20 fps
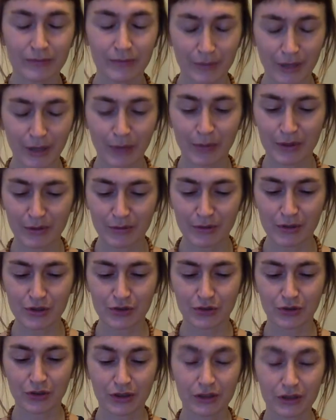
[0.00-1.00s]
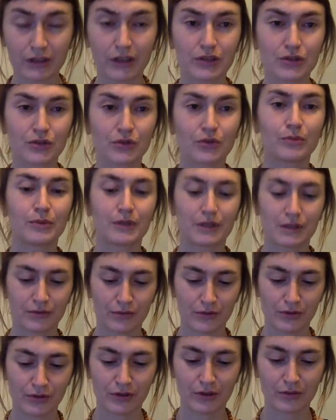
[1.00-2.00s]
я понимаю, что так и должно быть, то
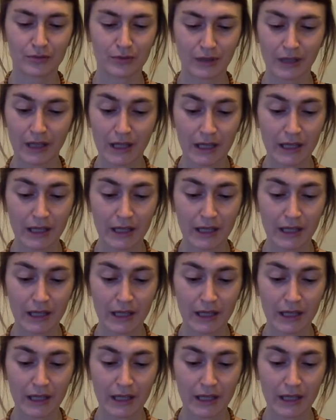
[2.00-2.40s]
есть, как бы,